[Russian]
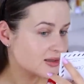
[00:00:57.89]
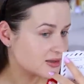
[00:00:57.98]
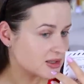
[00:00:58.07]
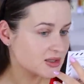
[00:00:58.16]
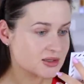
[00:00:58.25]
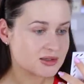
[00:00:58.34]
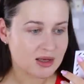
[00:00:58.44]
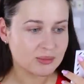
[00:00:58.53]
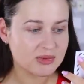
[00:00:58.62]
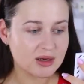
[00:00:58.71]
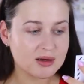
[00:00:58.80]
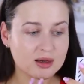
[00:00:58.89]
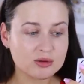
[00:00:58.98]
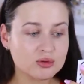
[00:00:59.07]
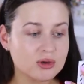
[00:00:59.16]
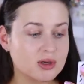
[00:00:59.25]
Здесь на самом деле
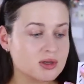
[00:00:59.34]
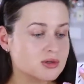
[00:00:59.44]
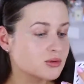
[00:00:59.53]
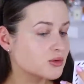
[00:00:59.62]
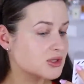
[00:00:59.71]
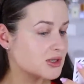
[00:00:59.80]
я тоненький слой